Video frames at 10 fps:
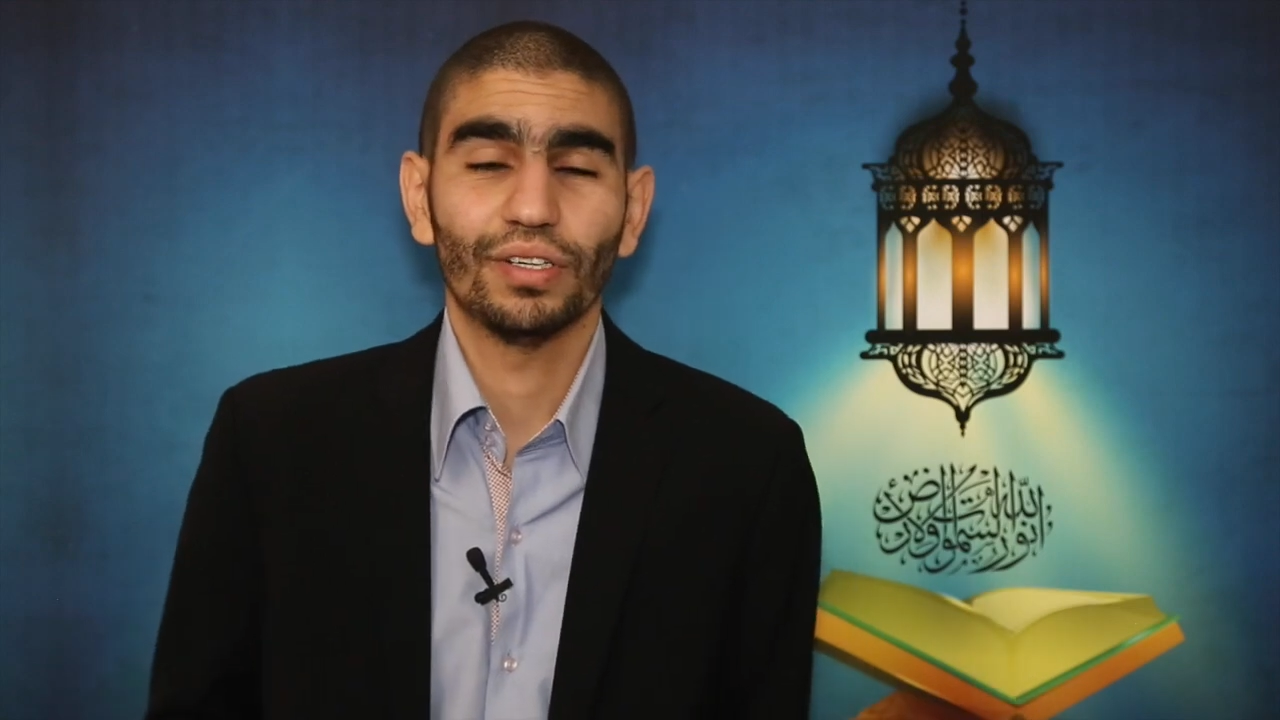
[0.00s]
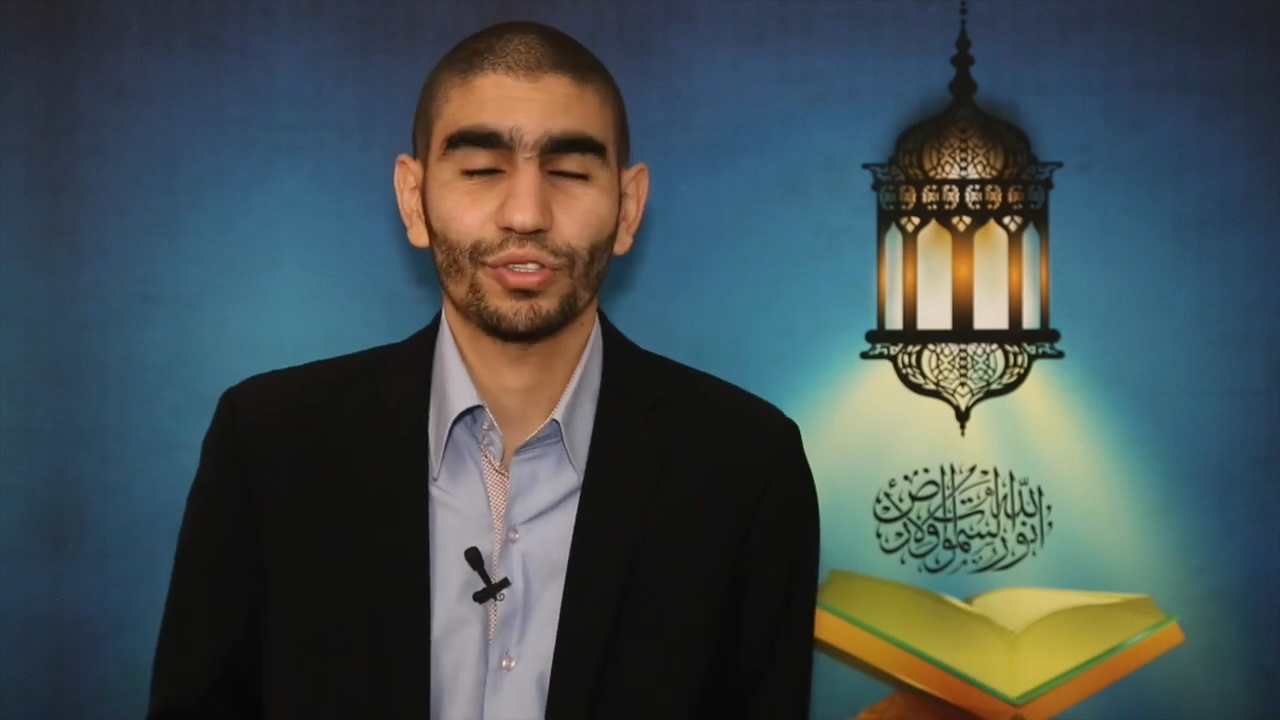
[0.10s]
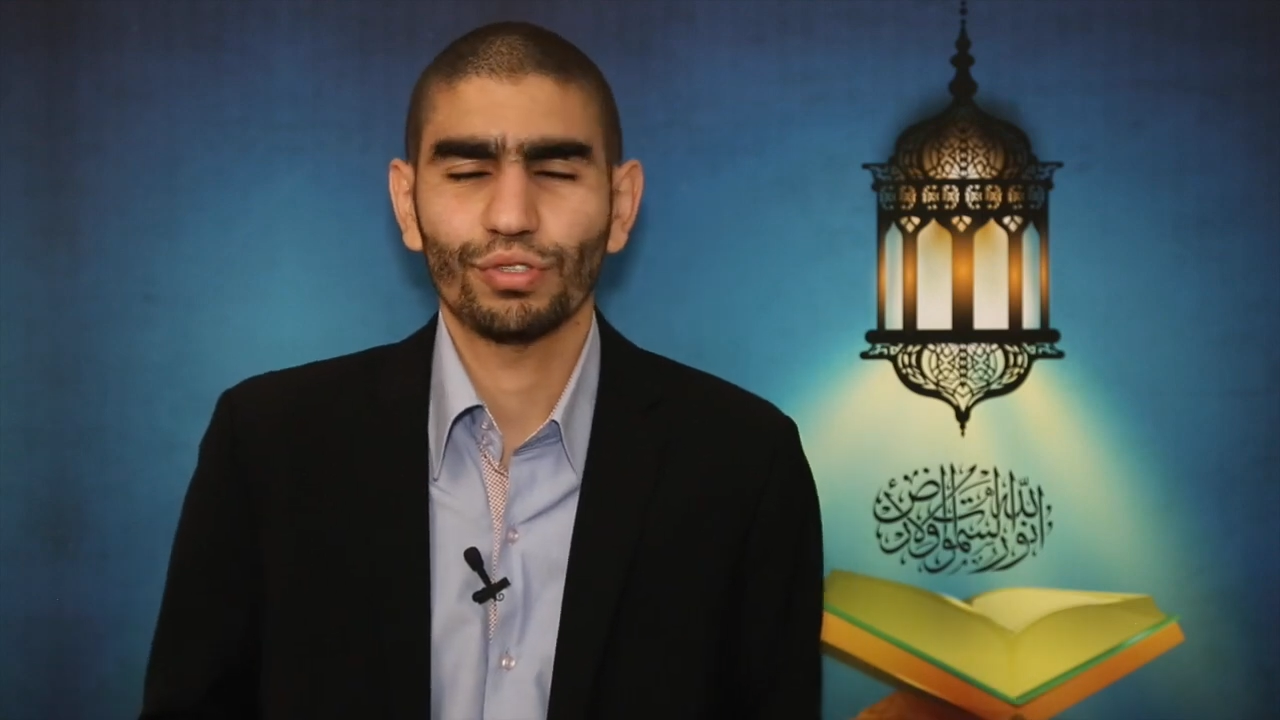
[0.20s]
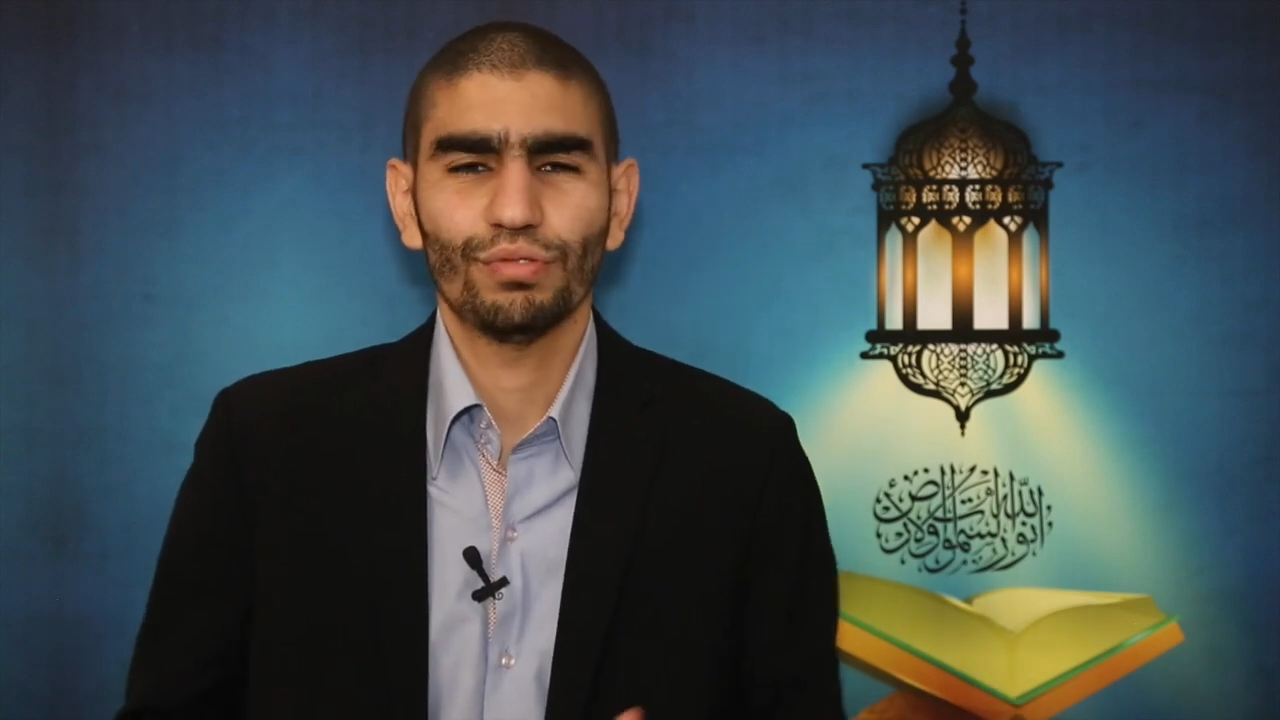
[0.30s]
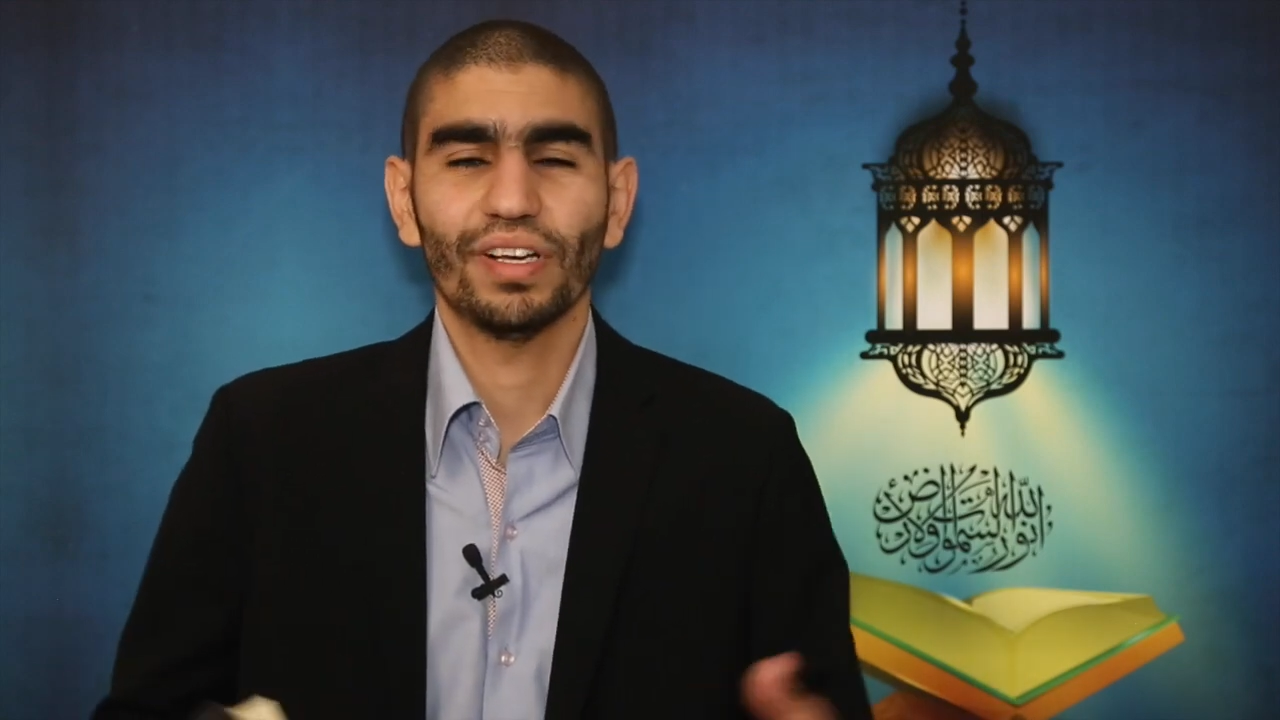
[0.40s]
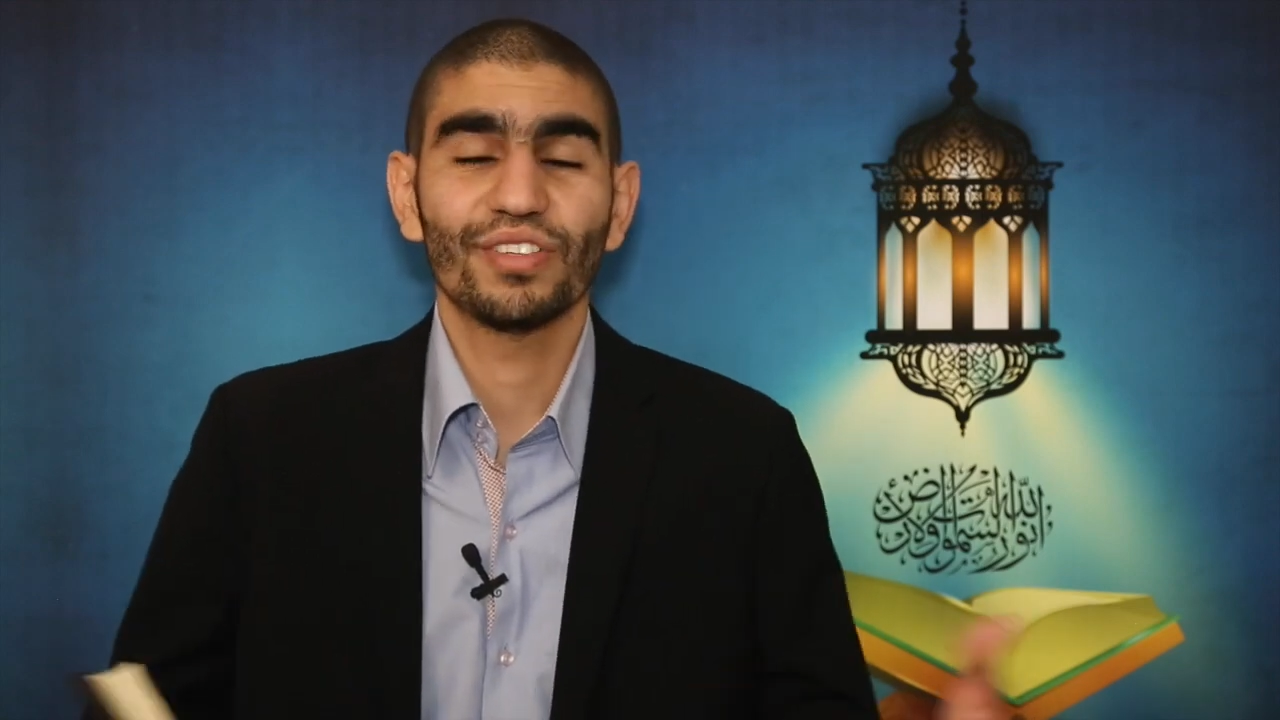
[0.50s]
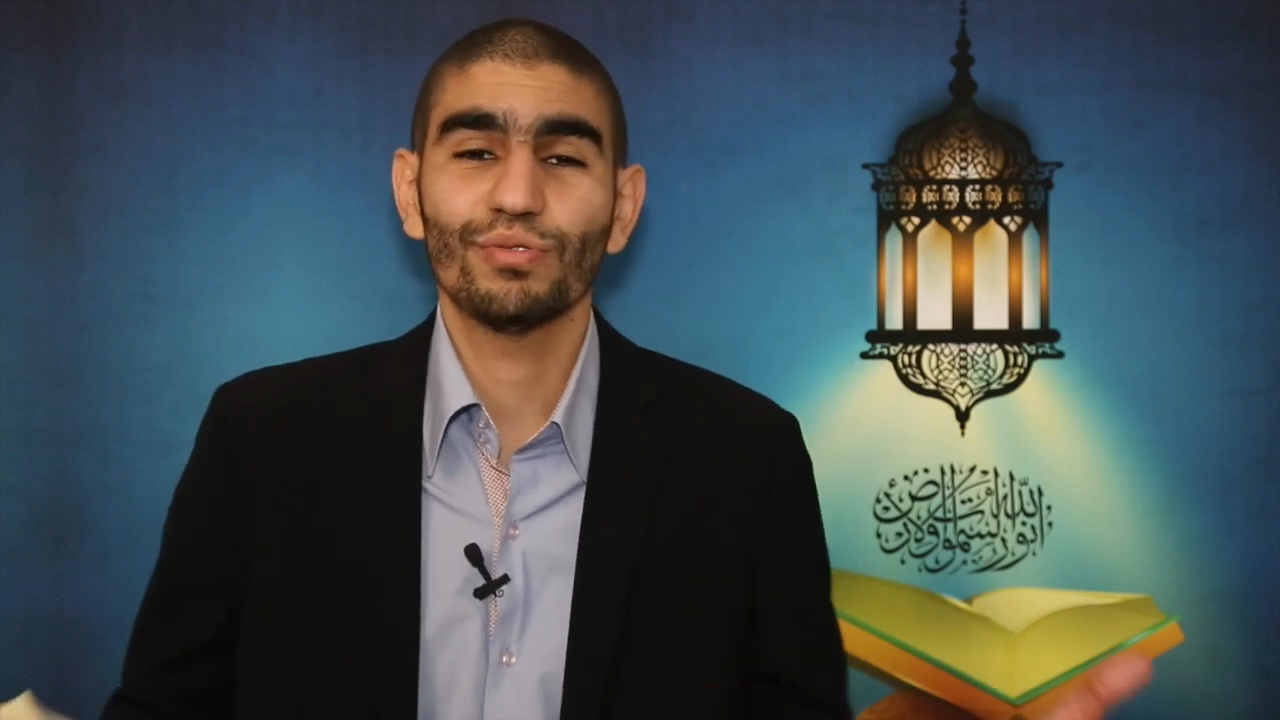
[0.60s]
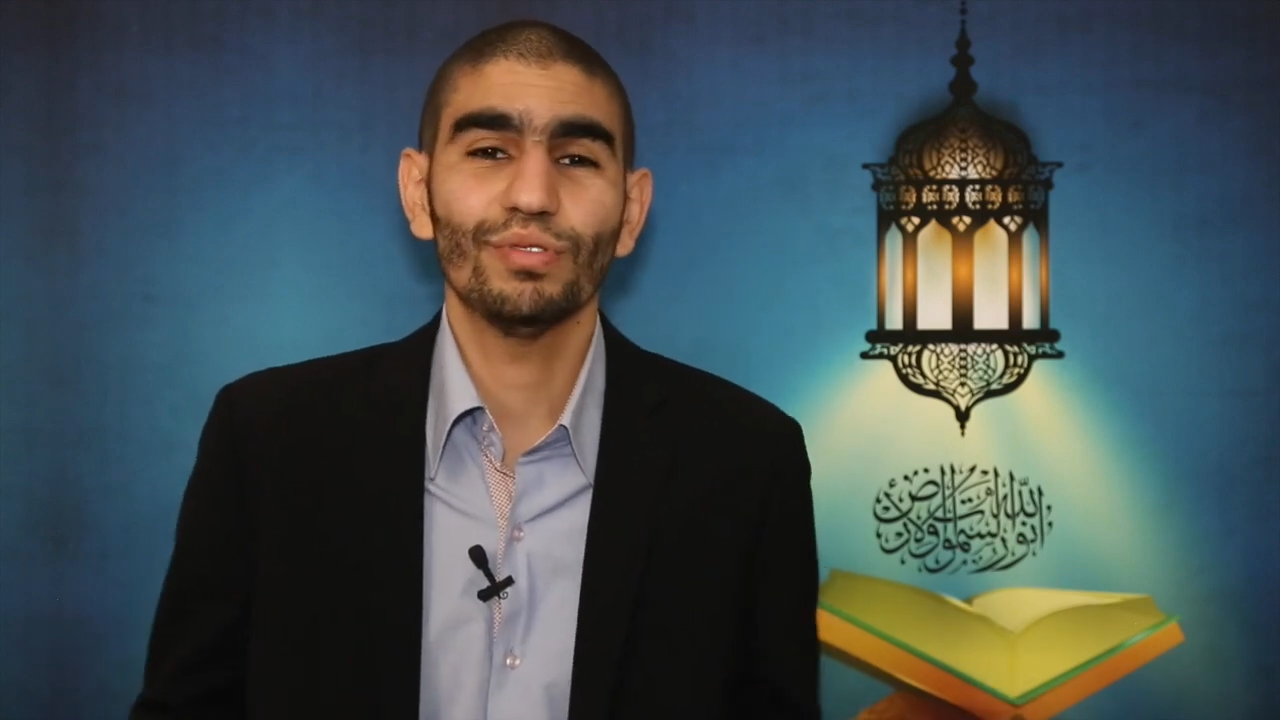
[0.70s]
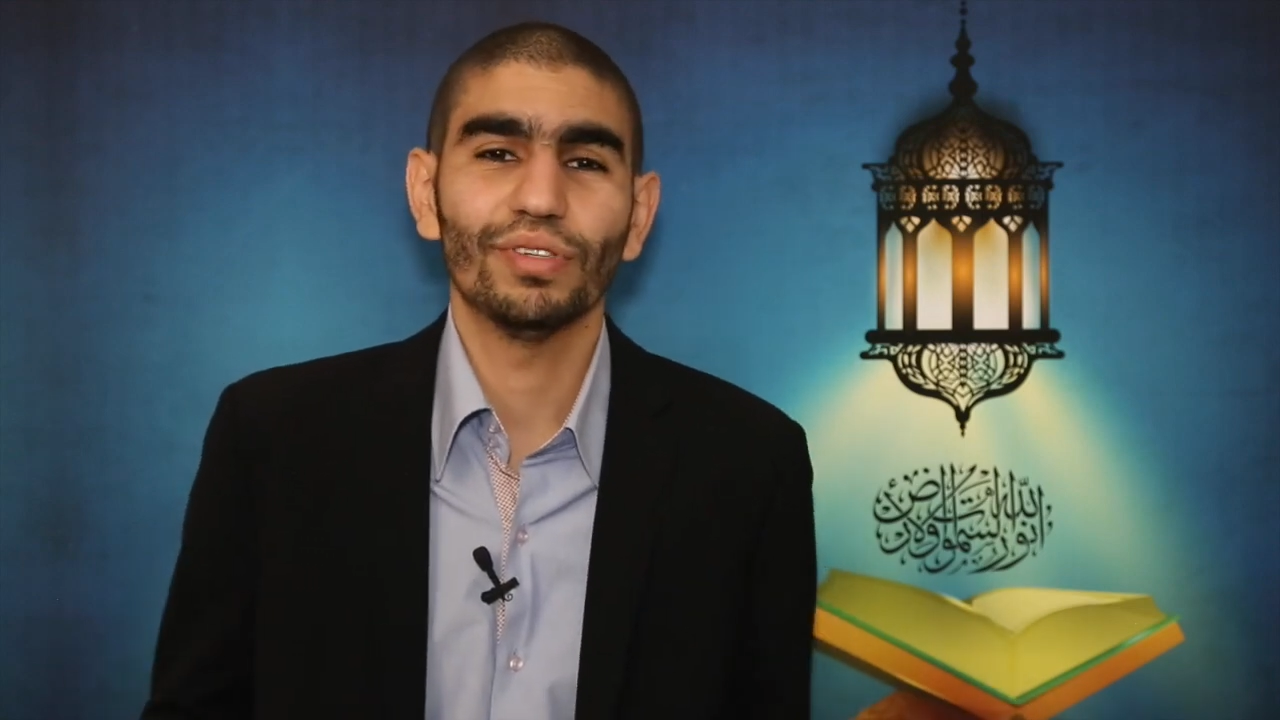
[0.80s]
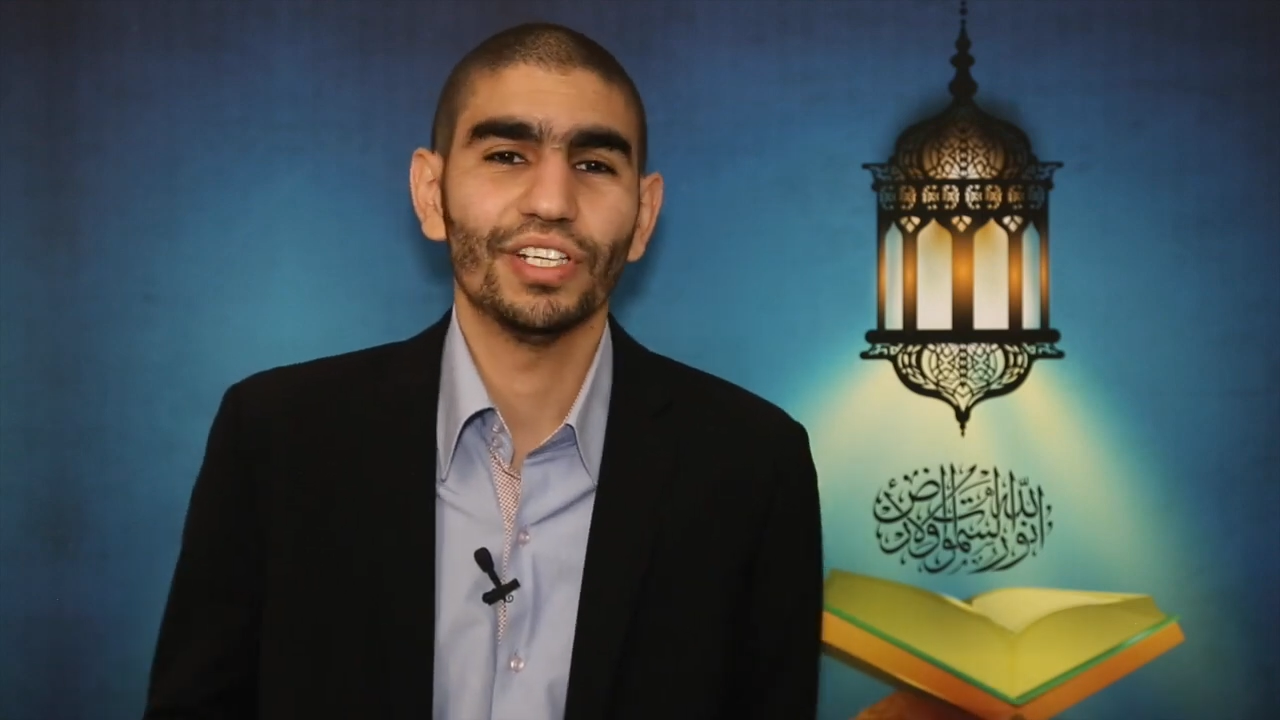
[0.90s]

lorsque tu insultes